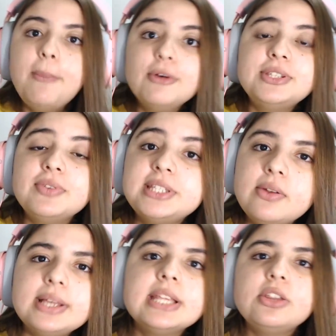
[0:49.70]
bom, se você
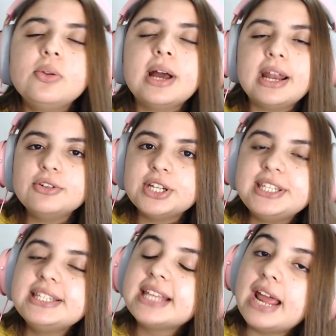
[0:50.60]
não é inscrito no canal, já
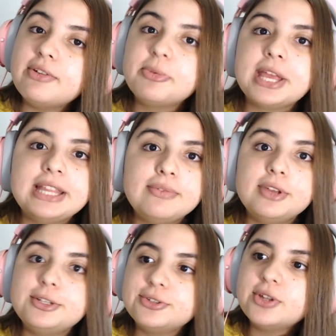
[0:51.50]
se inscreve, porque tem
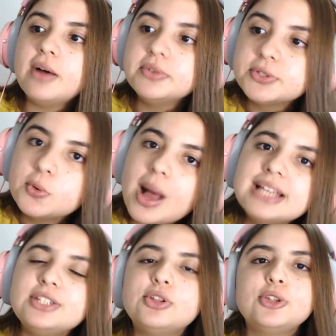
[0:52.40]
vídeos novos
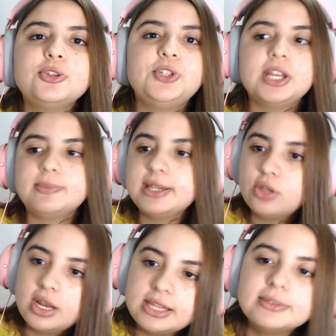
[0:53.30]
quase todos os dias, mas
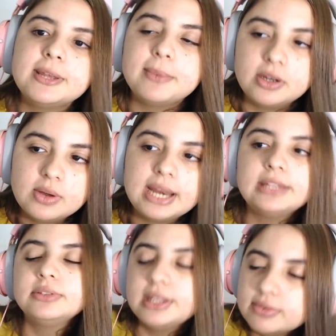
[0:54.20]
toda semana eu
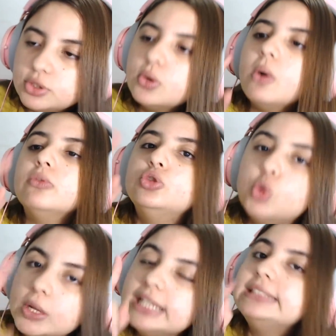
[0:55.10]
garanto que tem vídeo novo.
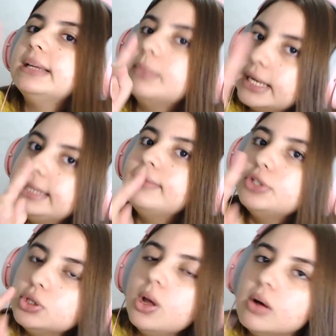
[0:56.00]
Toda semana tem
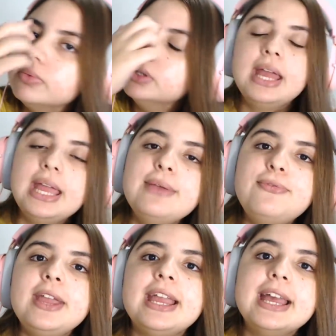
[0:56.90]
vídeo novo.
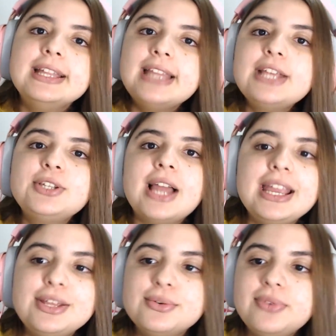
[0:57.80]
Enfim, deixa o
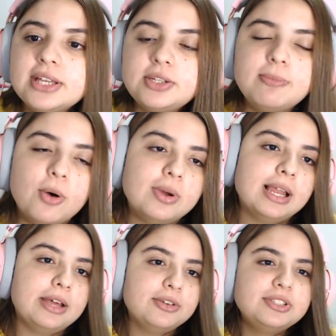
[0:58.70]
like no vídeo. Bom,
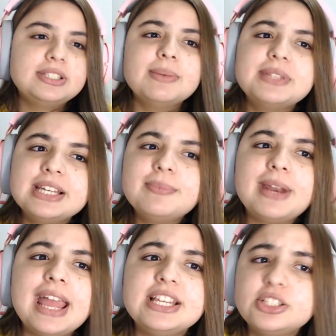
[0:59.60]
galera, hoje estamos aqui pra
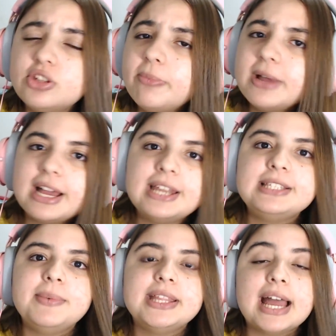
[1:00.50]
reagir top cagadas
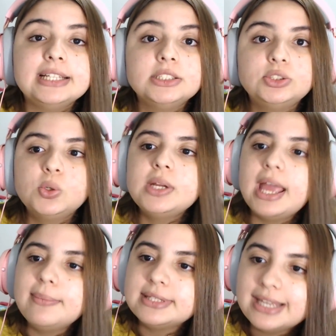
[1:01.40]
e mitagens do
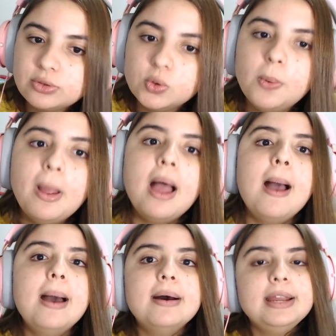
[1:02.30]
Games Edu.
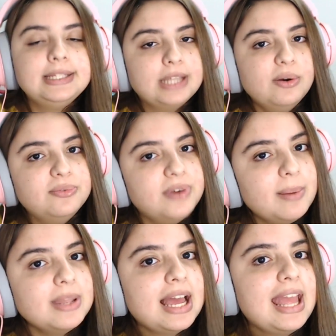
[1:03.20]
Então,
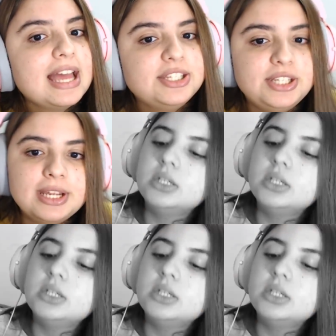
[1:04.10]
vamos lá reagir.